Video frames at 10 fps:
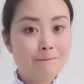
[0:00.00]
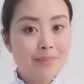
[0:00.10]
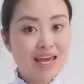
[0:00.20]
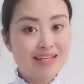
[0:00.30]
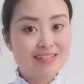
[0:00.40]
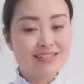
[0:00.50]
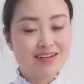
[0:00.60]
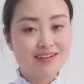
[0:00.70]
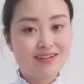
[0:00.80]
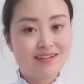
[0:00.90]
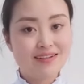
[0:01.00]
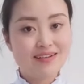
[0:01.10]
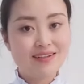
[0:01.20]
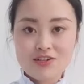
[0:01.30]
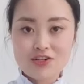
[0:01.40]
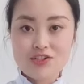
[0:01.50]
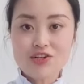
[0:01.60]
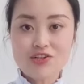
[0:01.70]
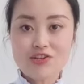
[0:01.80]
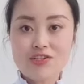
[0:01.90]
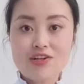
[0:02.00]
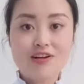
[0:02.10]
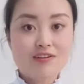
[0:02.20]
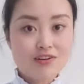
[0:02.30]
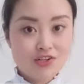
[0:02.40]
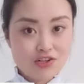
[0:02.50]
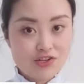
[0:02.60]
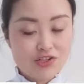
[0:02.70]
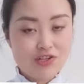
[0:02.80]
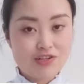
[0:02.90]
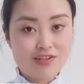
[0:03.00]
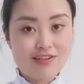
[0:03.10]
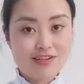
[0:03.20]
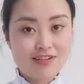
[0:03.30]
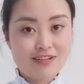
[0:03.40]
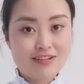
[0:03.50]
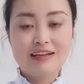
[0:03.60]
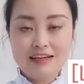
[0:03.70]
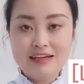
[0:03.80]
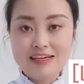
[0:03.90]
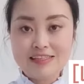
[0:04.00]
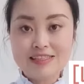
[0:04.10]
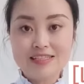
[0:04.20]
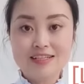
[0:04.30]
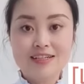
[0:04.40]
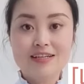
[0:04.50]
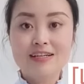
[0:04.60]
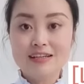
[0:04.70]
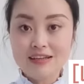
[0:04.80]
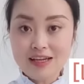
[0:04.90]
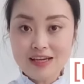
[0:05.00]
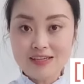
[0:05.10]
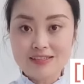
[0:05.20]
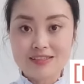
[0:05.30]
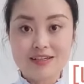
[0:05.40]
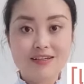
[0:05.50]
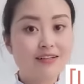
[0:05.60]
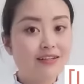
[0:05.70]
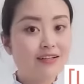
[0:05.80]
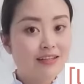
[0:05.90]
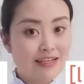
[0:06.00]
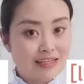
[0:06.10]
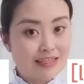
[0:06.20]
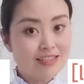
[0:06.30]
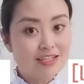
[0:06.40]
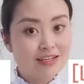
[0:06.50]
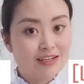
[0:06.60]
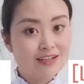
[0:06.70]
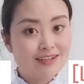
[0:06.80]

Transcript: 被子，实施，事实，李子，栗子，梨子。